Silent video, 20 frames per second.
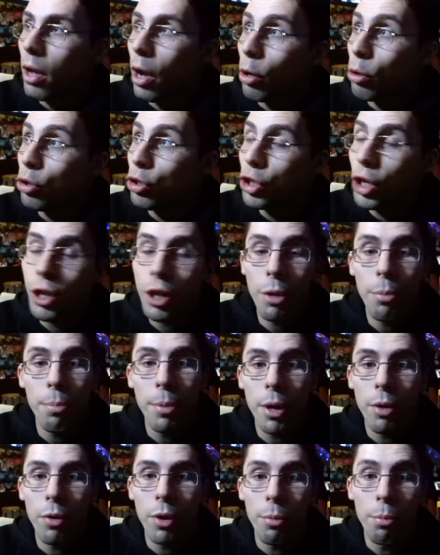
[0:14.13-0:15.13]
Ощущение
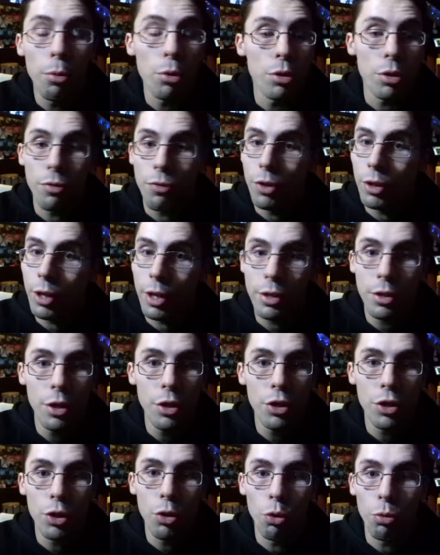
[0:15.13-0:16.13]
первое просто
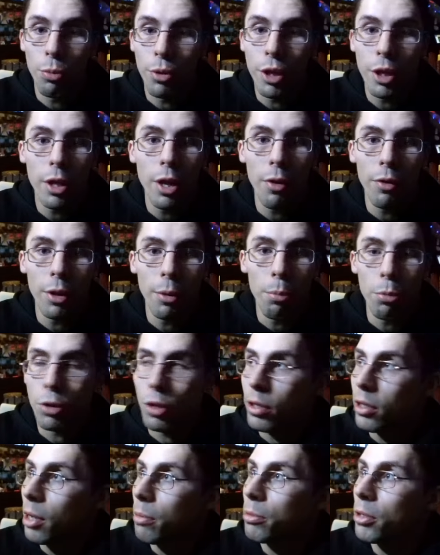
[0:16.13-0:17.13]
фантастическое. Вот мы недавно
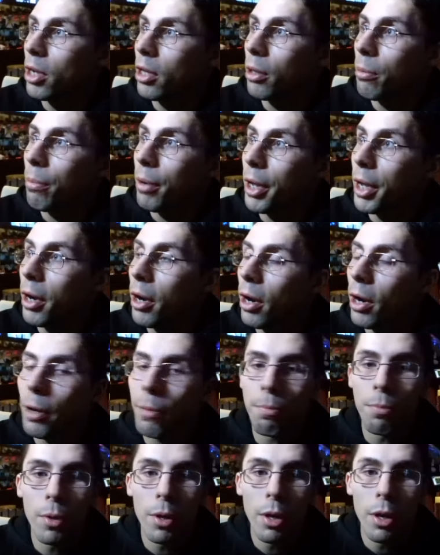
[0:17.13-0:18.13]
после Сапсана
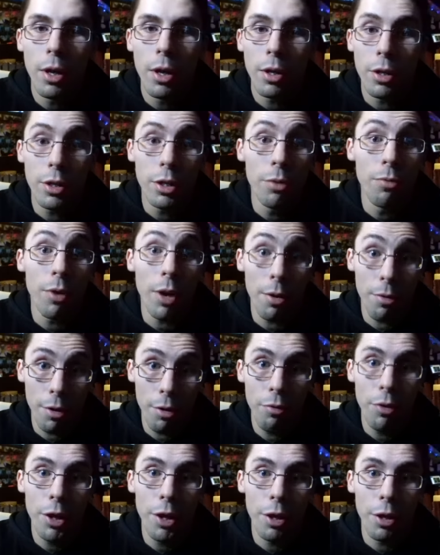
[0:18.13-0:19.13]
приехали сидим в
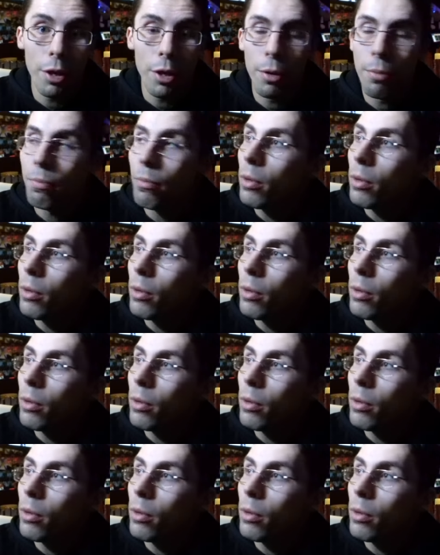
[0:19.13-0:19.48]
кафе «Викинг».